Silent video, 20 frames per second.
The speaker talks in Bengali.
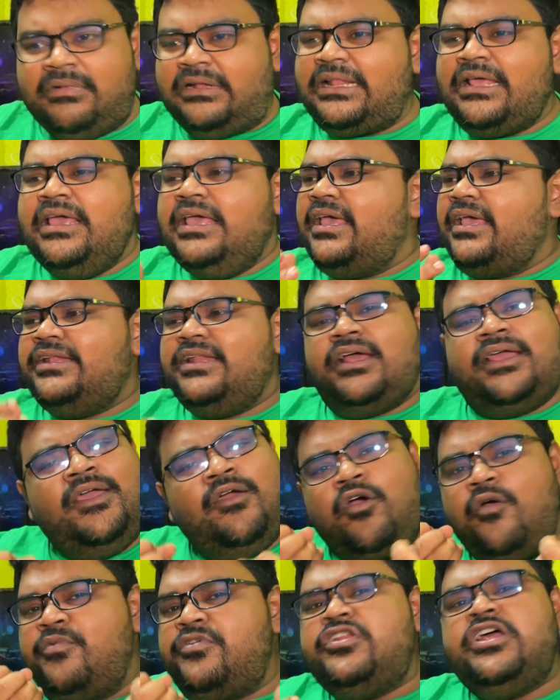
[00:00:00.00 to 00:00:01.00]
মানে এটাকে
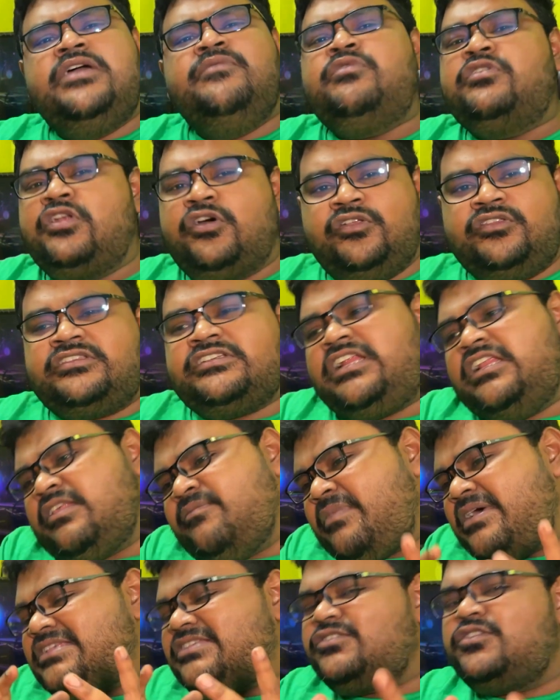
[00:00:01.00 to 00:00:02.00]
অভিনয় মনে হচ্ছে না
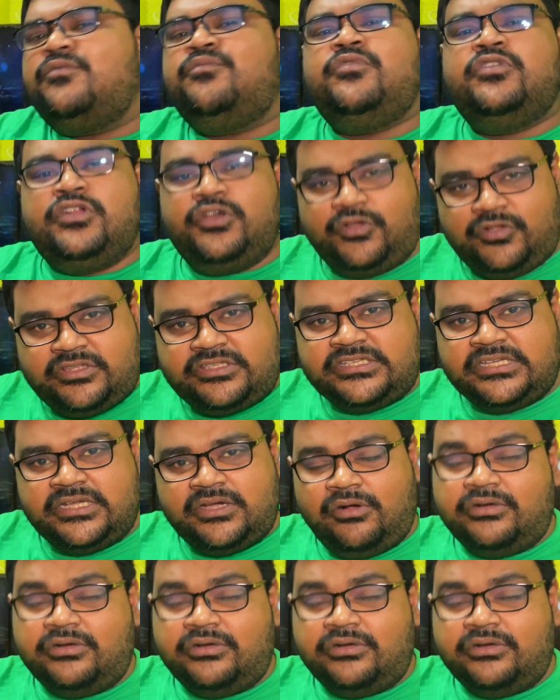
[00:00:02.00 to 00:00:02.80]
বাস্তব মনে হচ্ছে